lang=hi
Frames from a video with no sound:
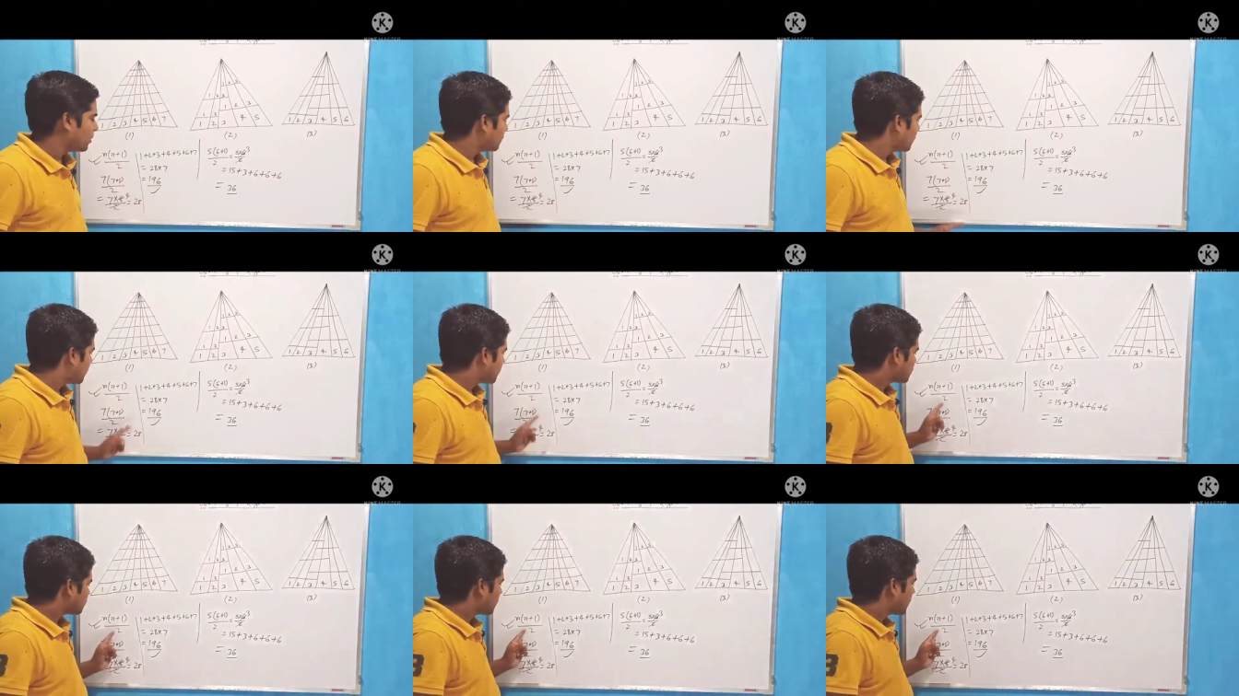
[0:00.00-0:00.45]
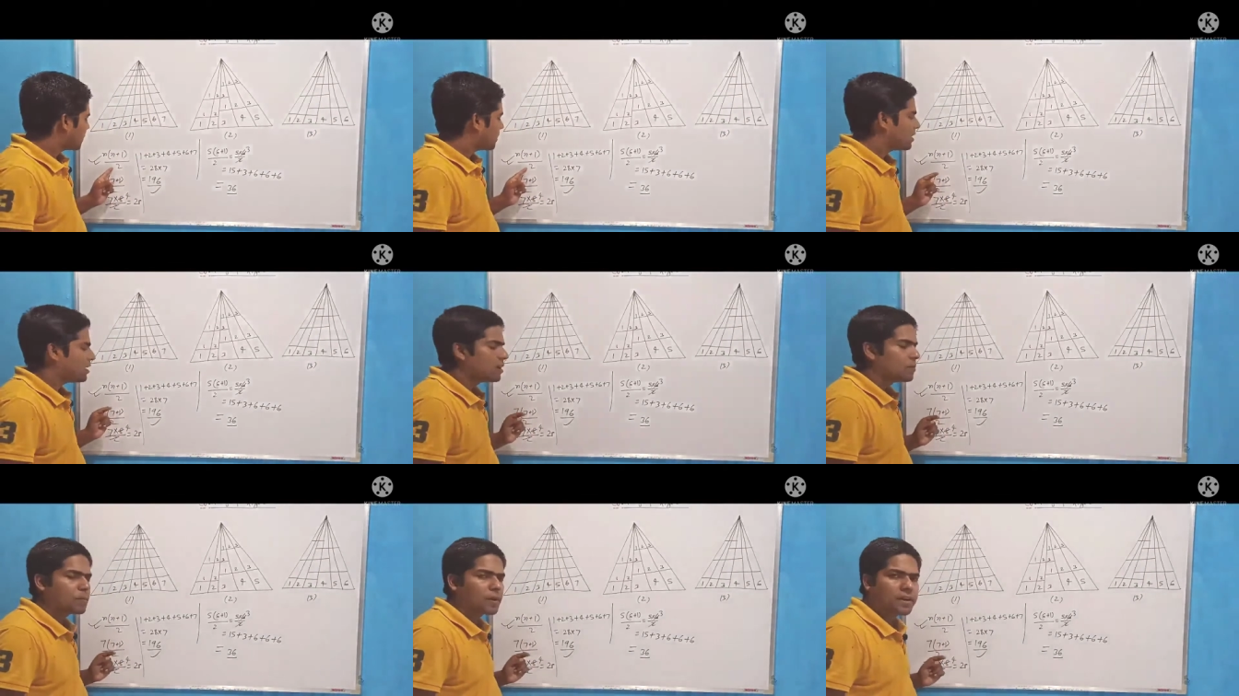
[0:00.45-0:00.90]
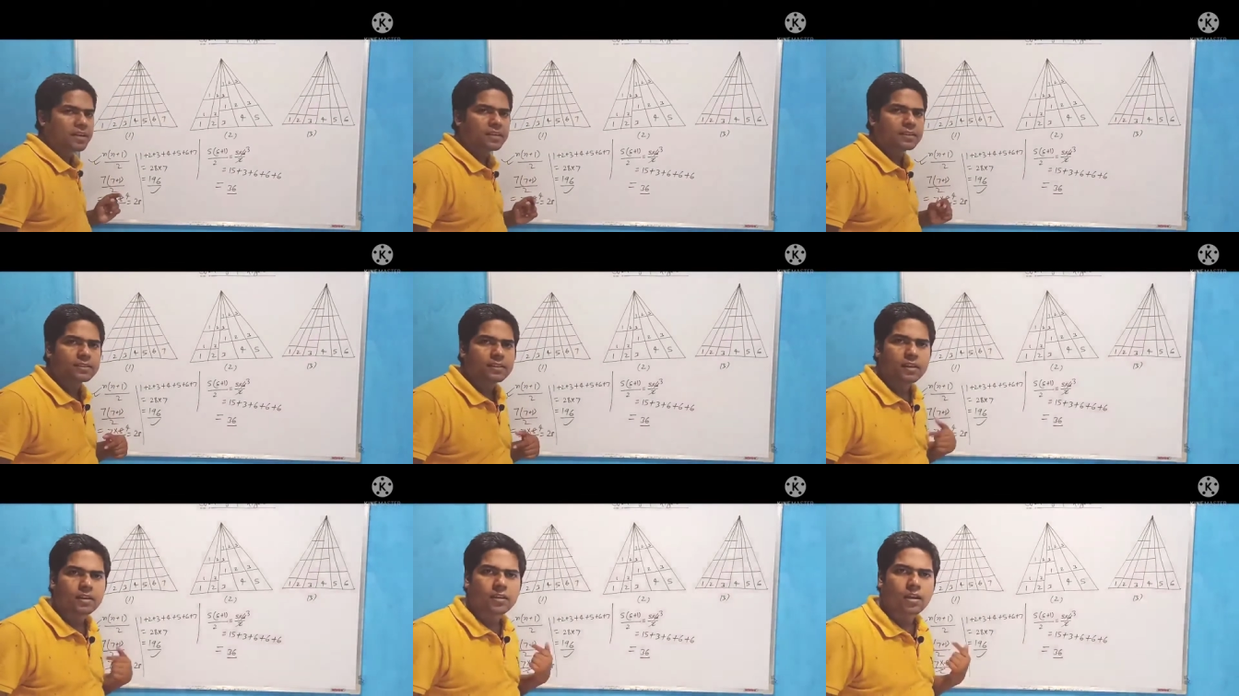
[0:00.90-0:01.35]
एन प्लस वन यानी कि
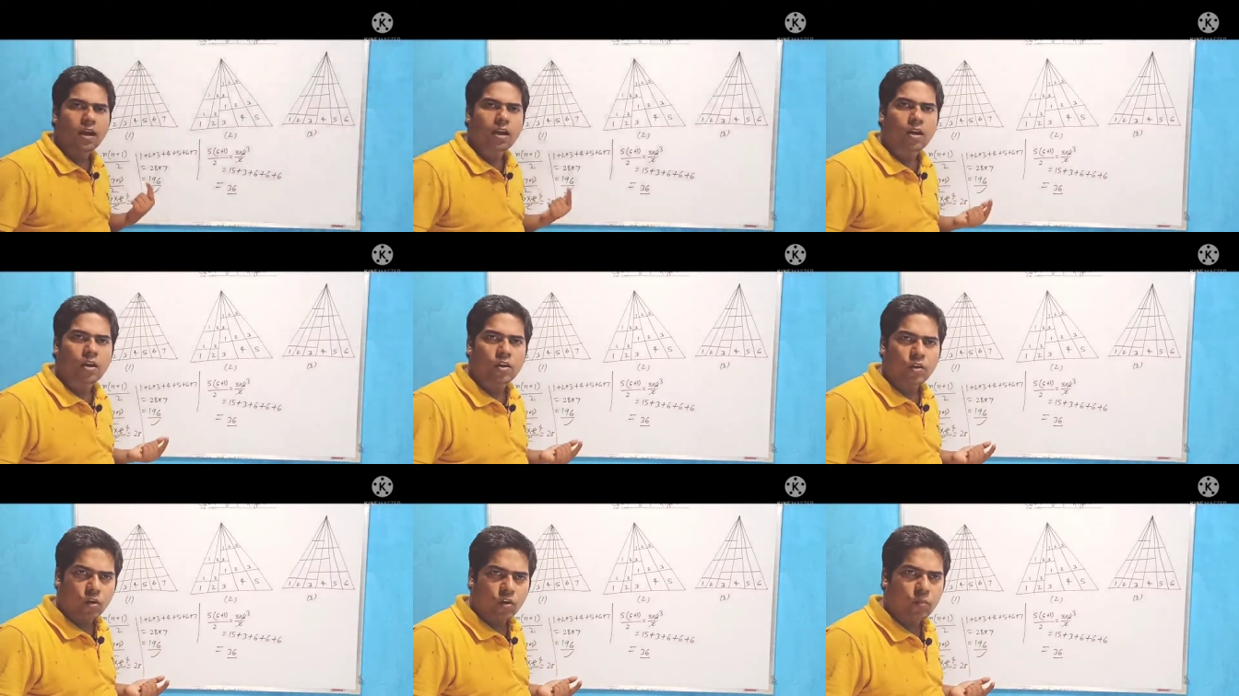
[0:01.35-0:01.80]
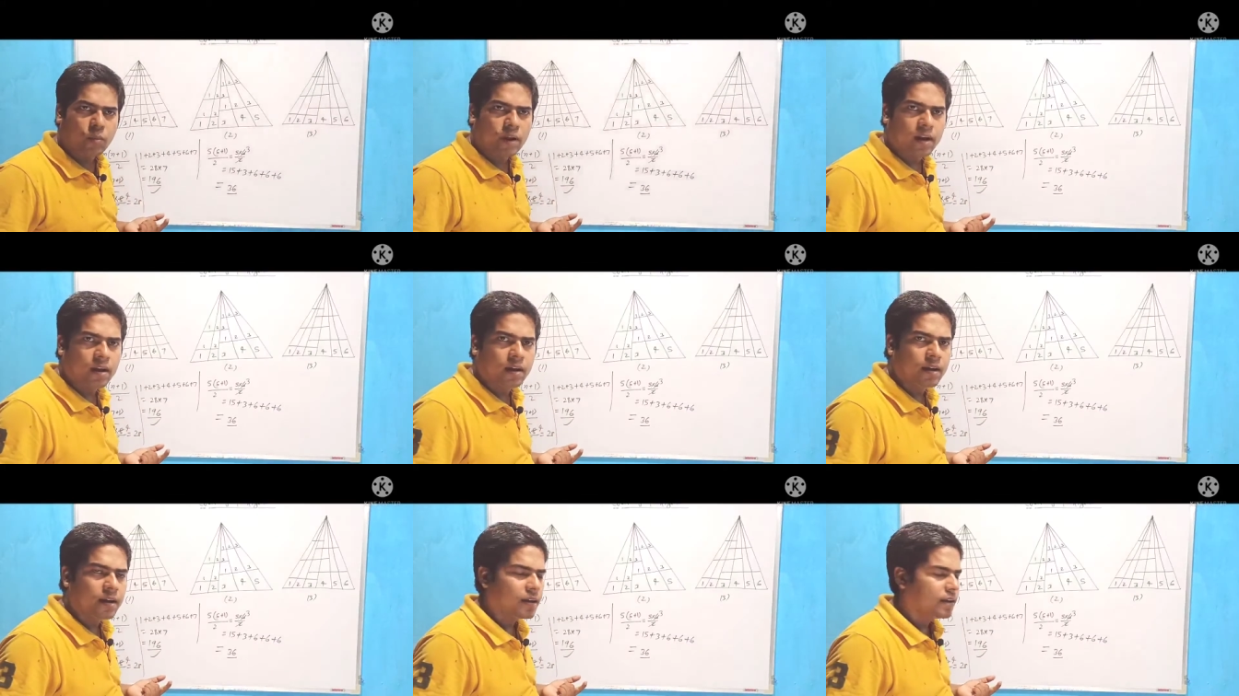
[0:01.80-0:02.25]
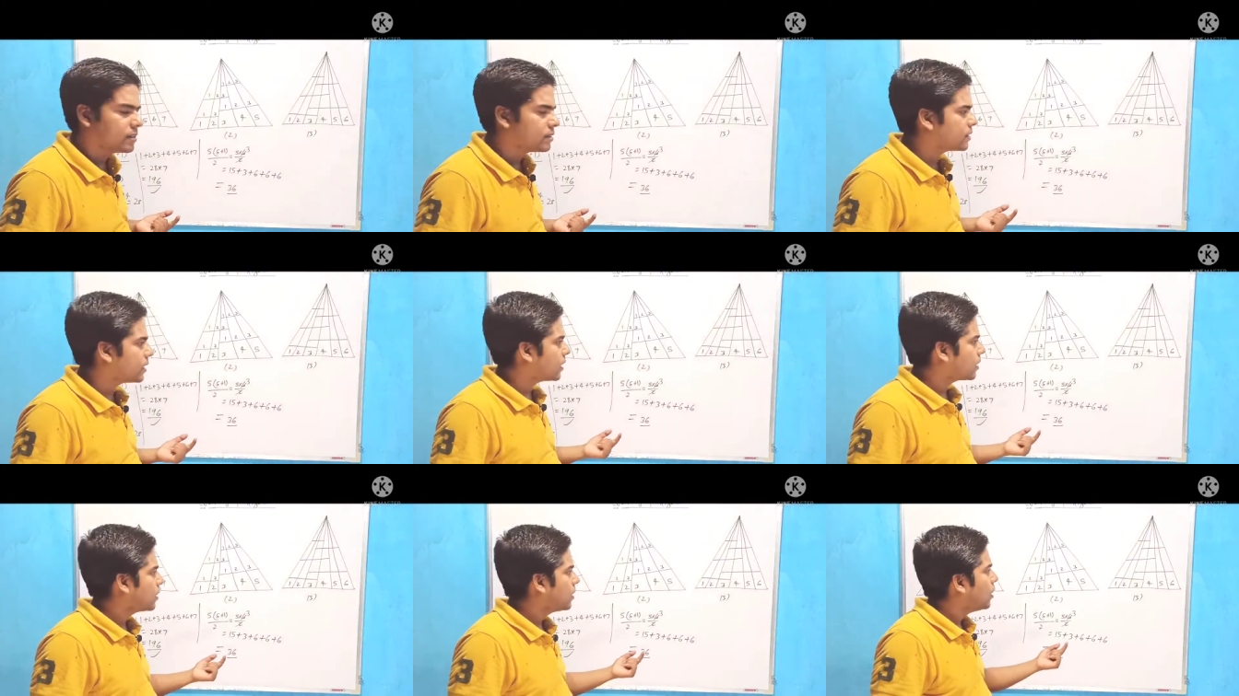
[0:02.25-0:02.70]
प्रकृत संख्या का योगफल एन
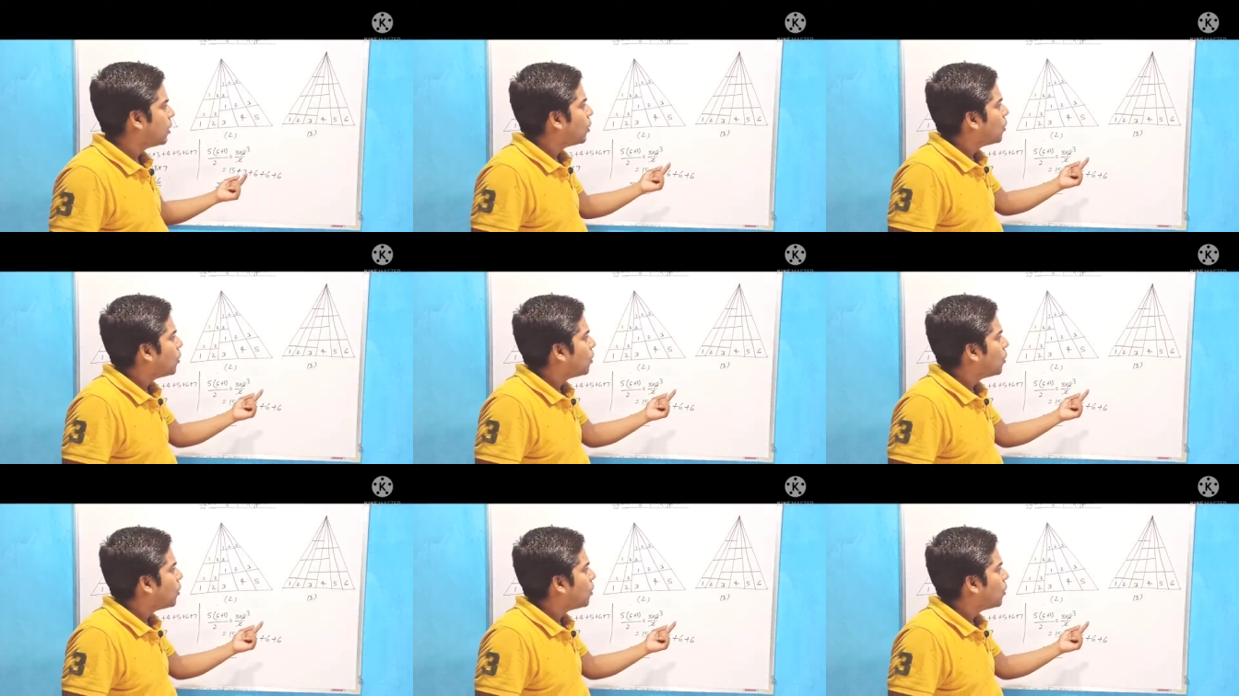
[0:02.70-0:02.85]
तक